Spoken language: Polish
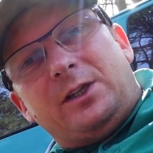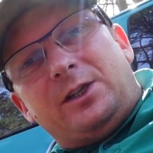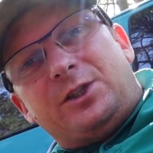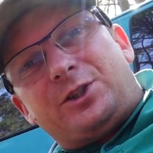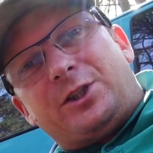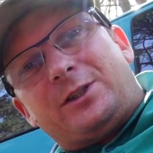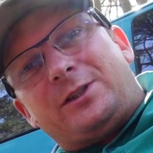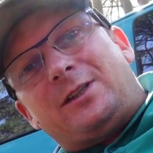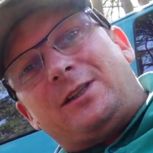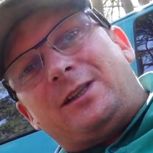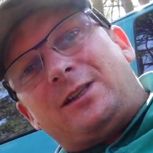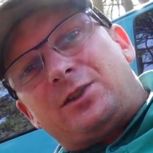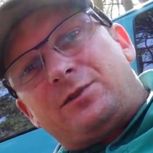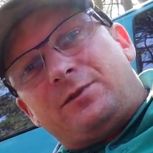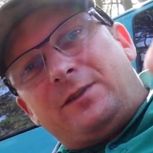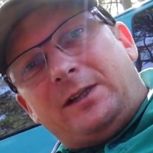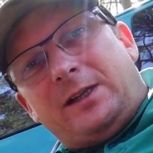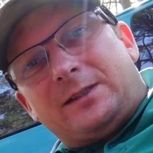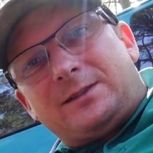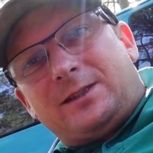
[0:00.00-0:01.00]
że ten nasz
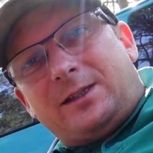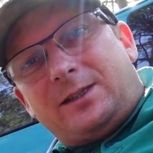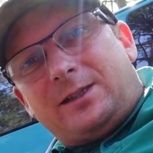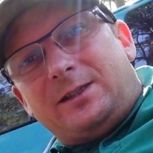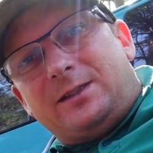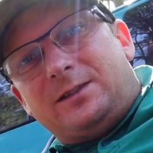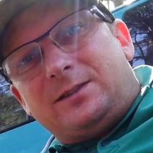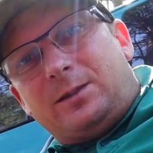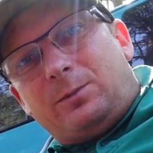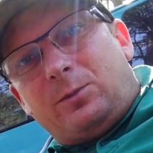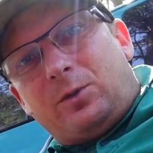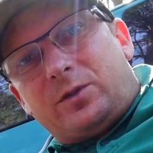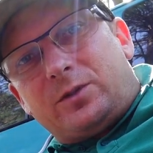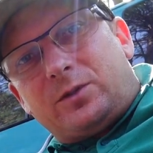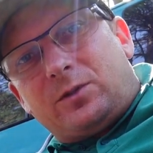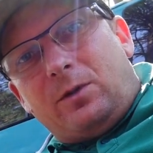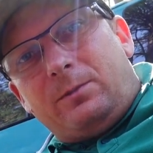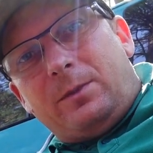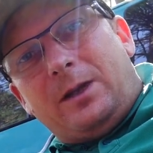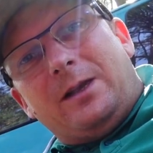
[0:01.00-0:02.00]
wyjazd na granicę
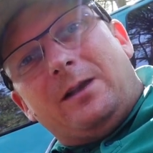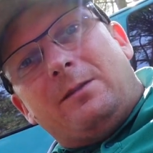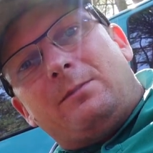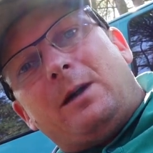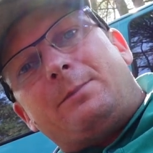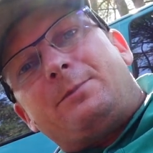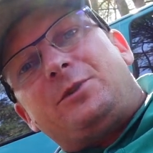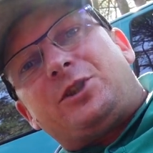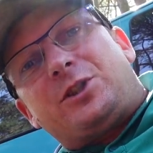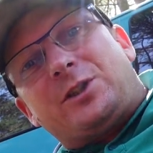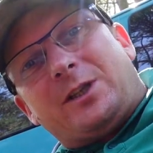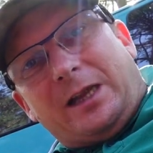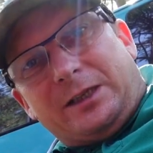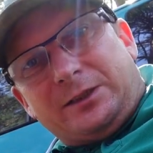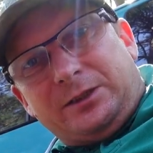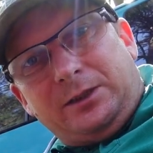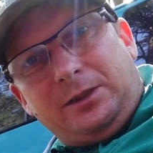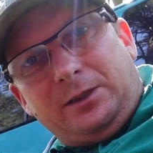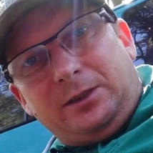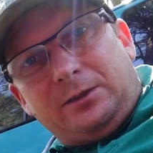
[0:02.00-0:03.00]
morską ma być
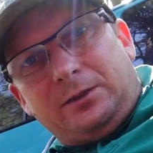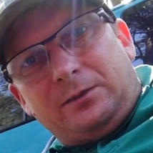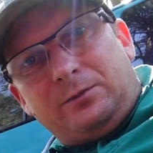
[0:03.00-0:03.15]
tani